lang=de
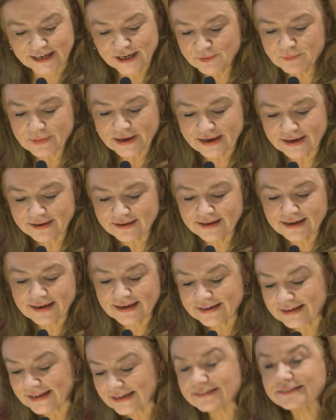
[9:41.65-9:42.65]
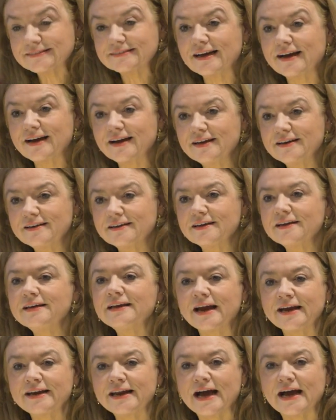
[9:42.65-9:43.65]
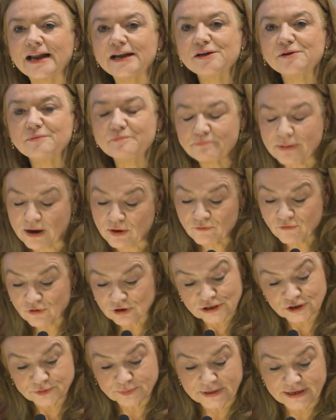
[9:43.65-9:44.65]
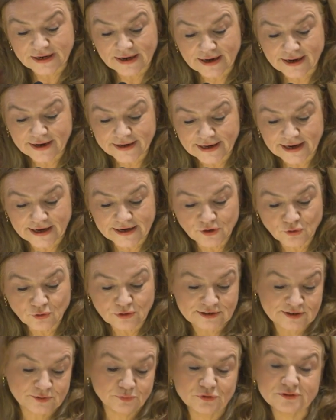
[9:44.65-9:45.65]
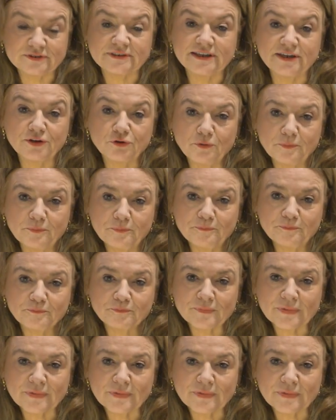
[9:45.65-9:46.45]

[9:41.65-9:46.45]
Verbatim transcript: Ingbert derzeit in einer alten Baumwollspinnerei ein neues Museum,